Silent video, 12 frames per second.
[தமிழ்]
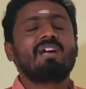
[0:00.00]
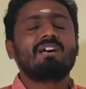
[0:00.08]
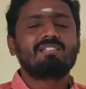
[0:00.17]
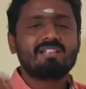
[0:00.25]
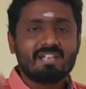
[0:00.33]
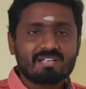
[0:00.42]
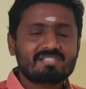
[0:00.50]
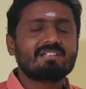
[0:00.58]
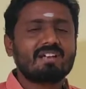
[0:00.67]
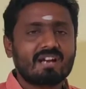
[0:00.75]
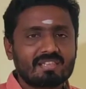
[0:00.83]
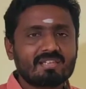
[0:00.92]
அது ரியாக்ஷன்
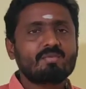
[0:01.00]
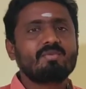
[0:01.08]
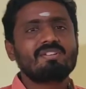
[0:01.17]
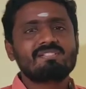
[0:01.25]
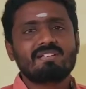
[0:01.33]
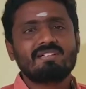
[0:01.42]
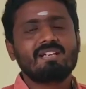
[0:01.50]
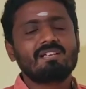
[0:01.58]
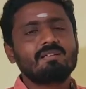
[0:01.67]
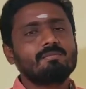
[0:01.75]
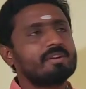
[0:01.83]
நடத்தக்கூடிய சென்டருக்கு